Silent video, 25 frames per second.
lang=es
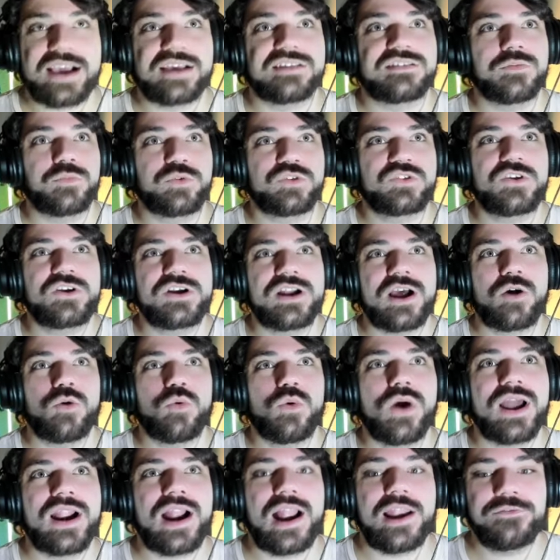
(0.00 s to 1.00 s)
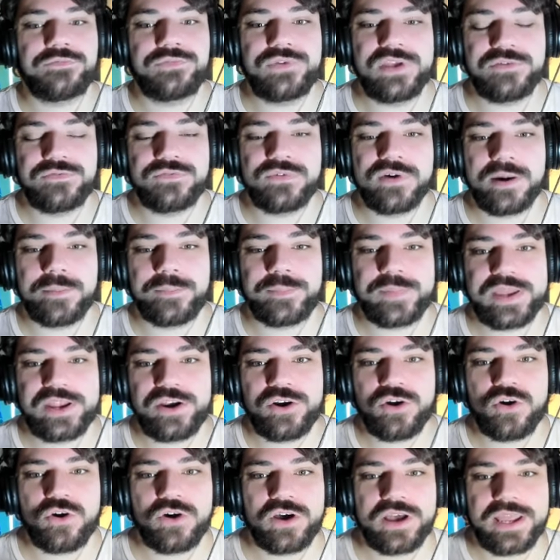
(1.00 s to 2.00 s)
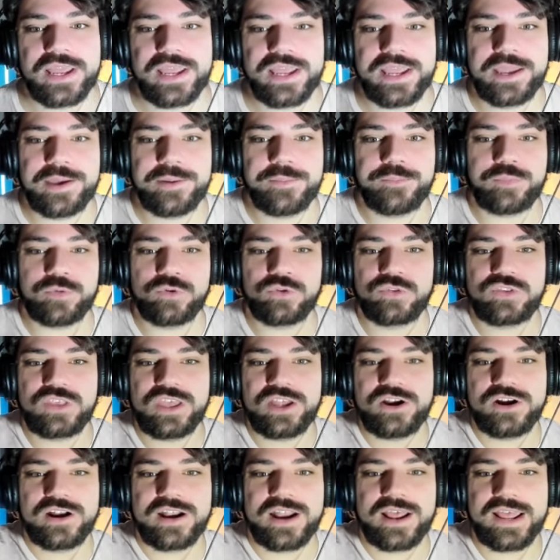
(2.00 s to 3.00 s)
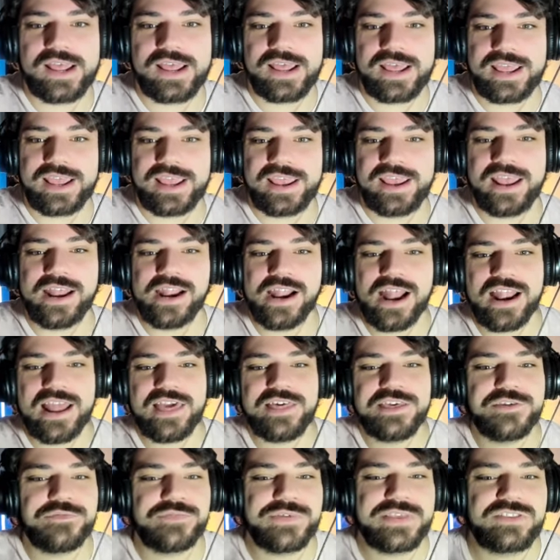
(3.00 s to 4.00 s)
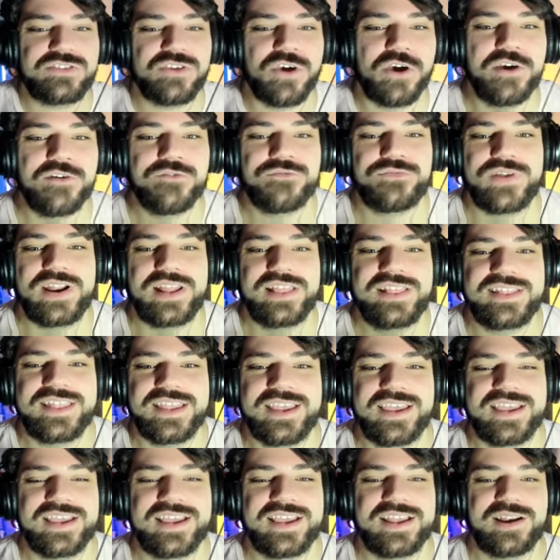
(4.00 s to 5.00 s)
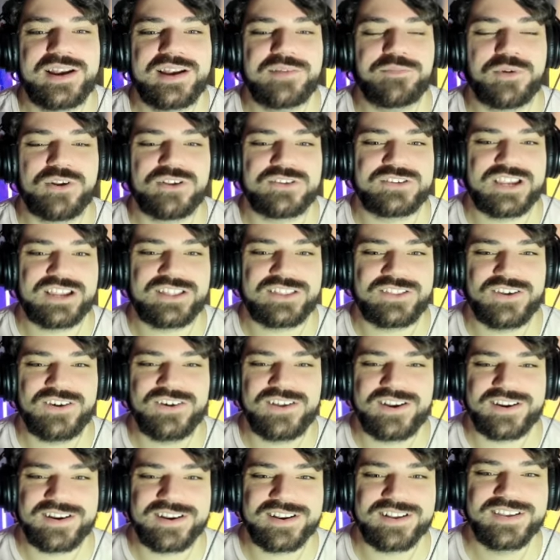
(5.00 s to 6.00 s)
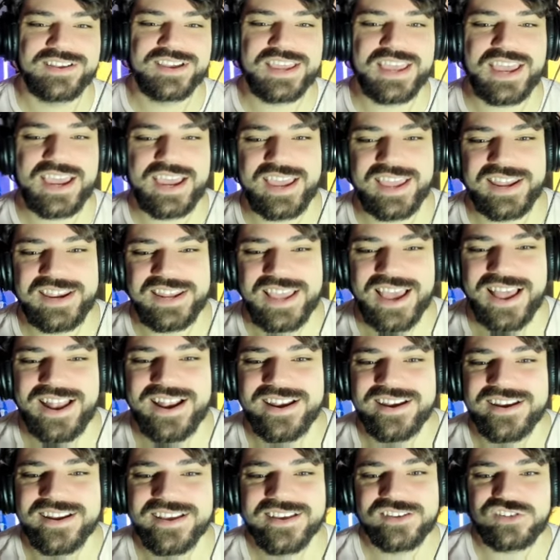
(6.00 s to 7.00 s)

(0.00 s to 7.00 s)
que se pusieron a jugar al FIFA, pero eh, pusieron eh, en el edificio de enfrente el proyector. ¡Qué genial!